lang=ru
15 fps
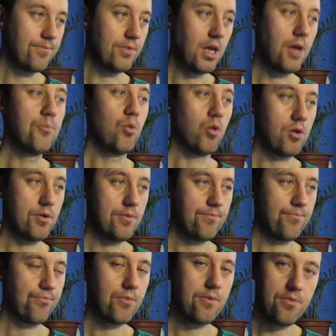дай бог,
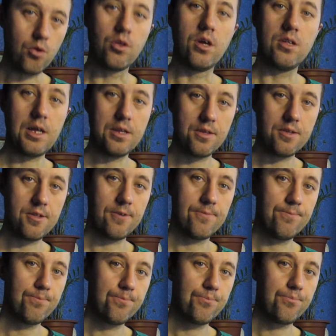все наладится.
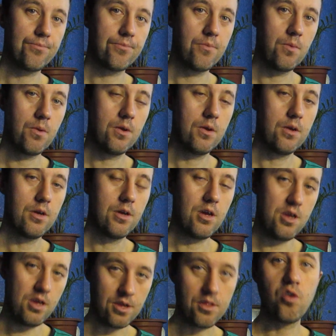
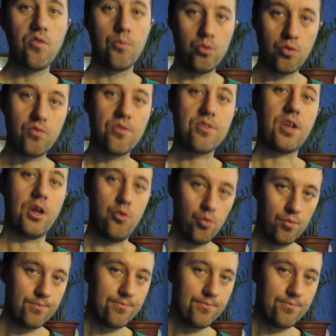И я снова буду в строю.